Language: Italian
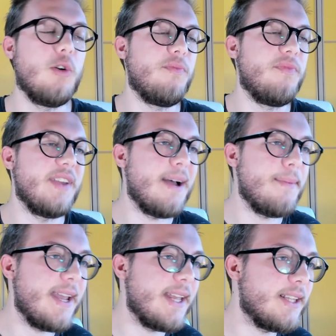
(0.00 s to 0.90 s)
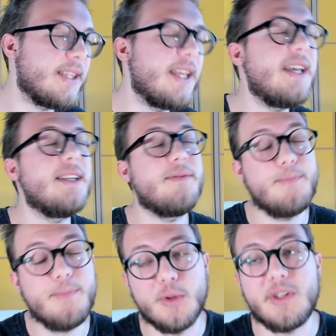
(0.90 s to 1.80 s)
Ovviamente
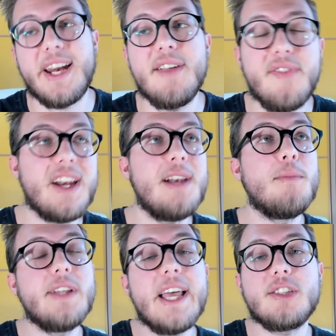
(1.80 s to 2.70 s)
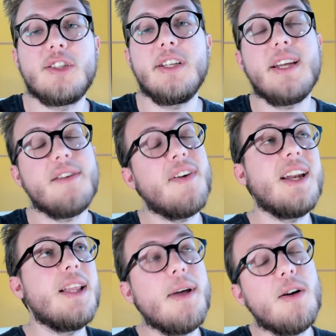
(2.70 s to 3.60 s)
potrai fare il modesto e dire
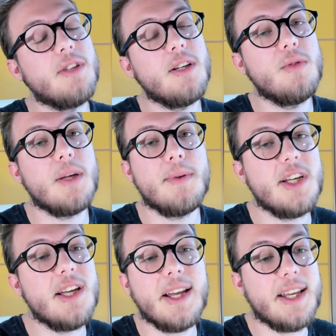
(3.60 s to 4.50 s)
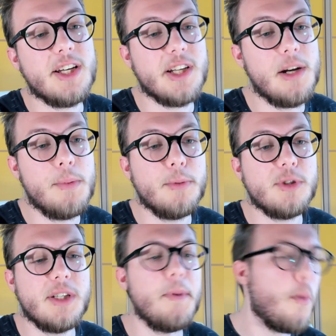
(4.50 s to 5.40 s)
fare dei bei contenuti a piacere e crescere il più
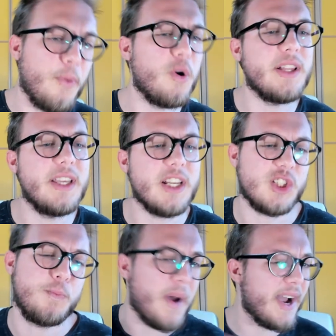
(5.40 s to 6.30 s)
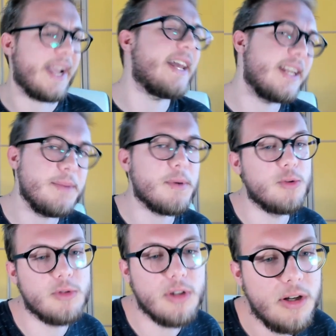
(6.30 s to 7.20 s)
possibile, oppure dire spaccare di
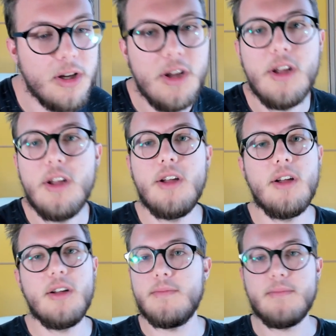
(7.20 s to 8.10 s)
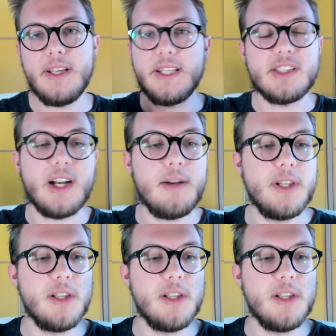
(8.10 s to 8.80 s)
brutto ed essere il